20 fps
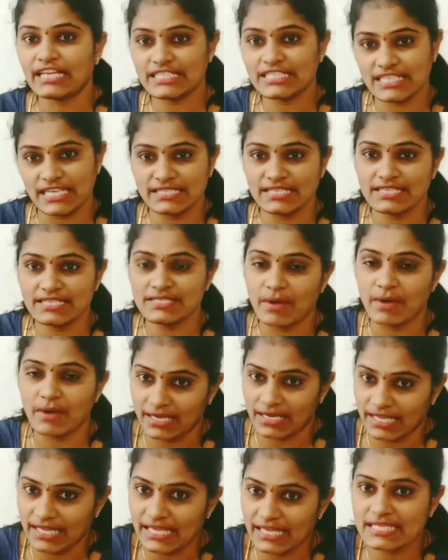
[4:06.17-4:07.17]
చేంజెస్ బాగా
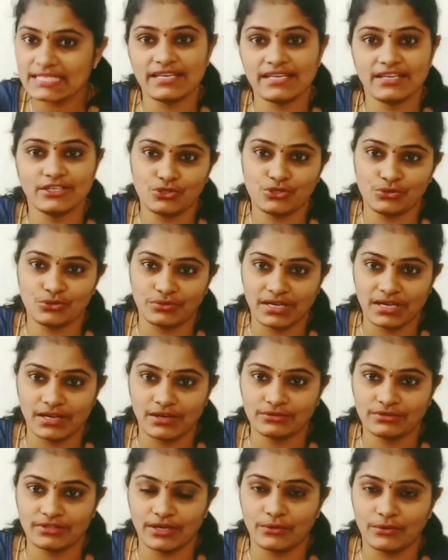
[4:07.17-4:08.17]
ఈజీగా
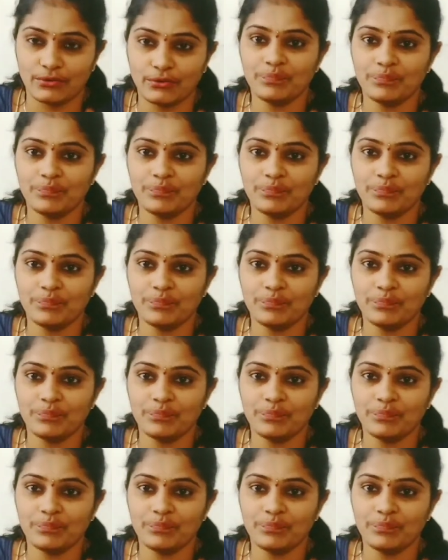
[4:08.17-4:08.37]
చూడగలుగుతారు